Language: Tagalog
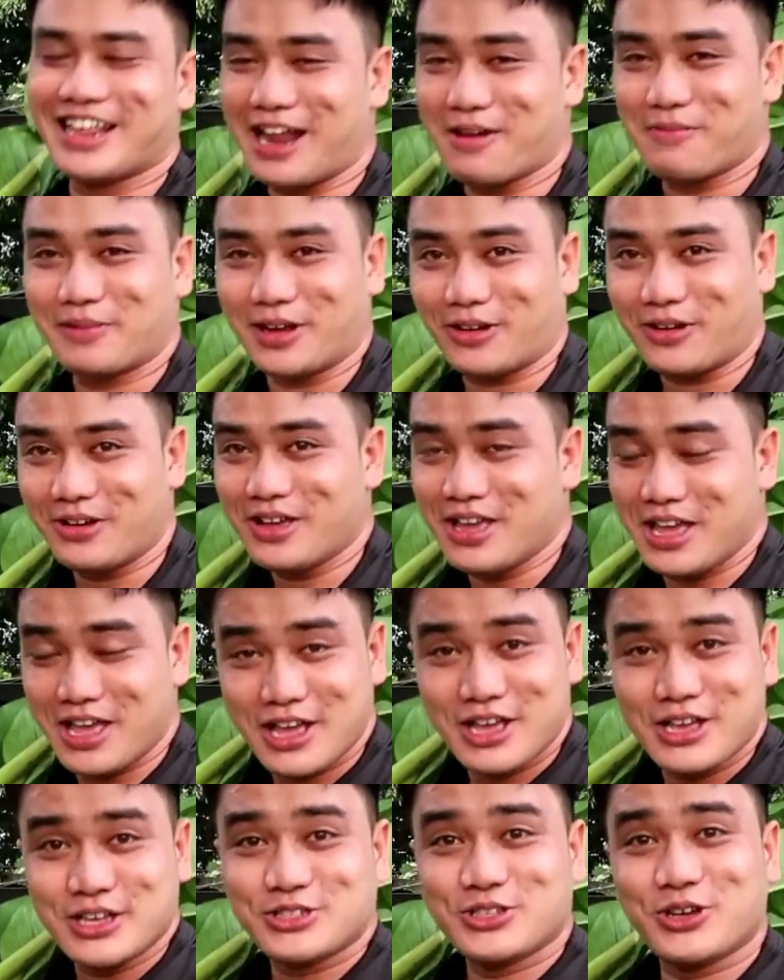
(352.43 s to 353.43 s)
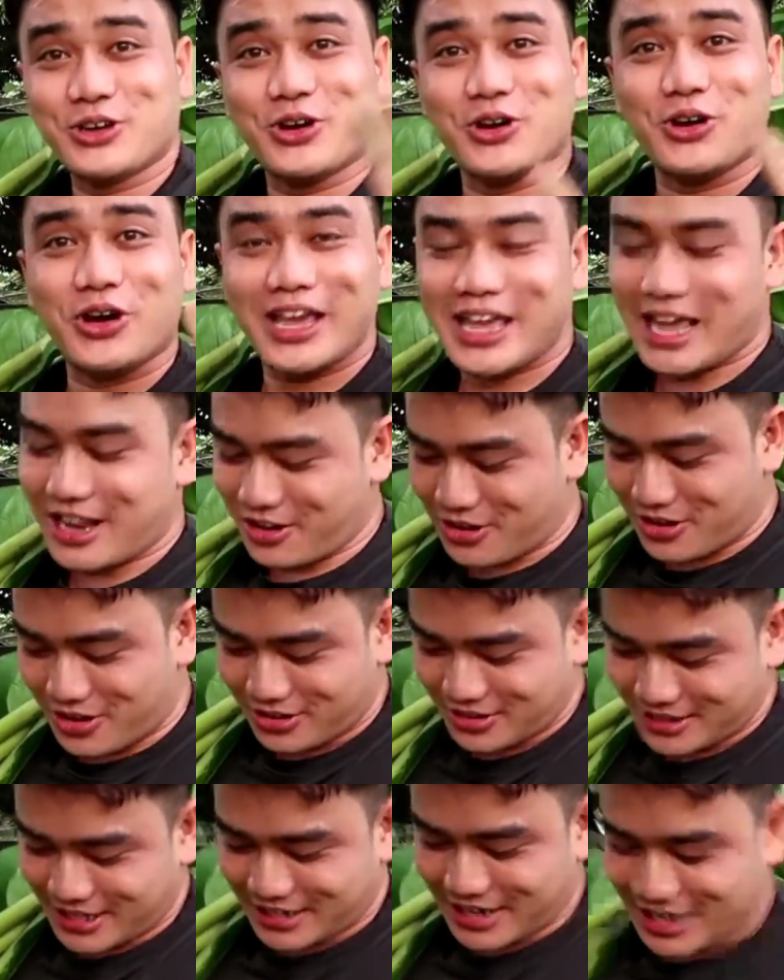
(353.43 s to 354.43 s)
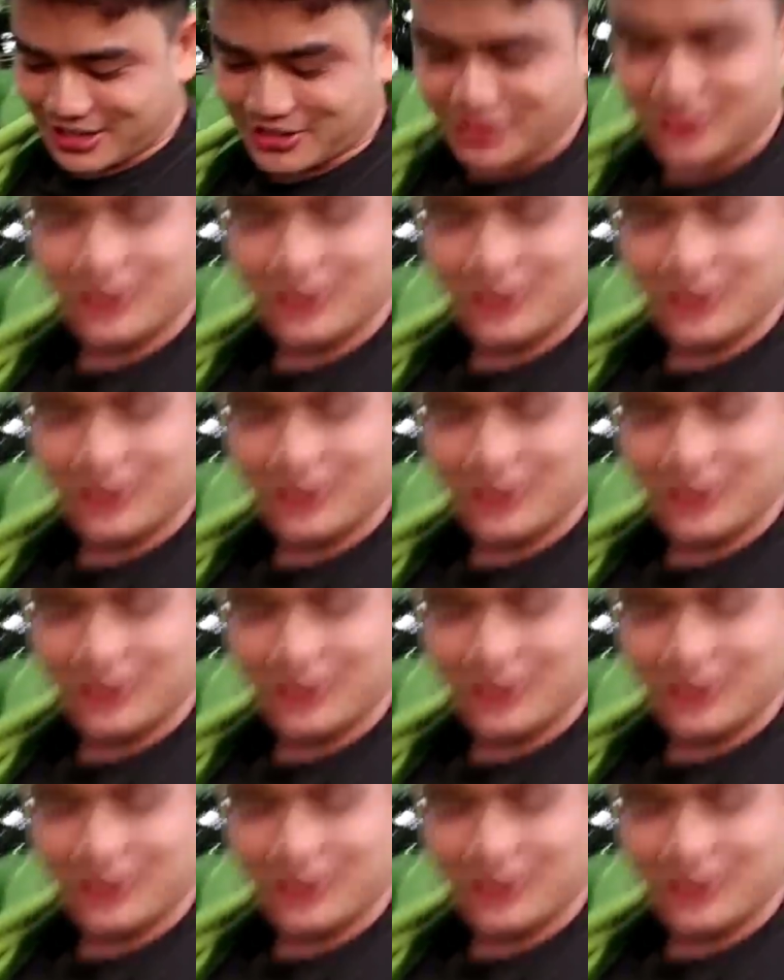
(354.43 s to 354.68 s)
Nahirapan ako. So, ayan o, oh, tingnan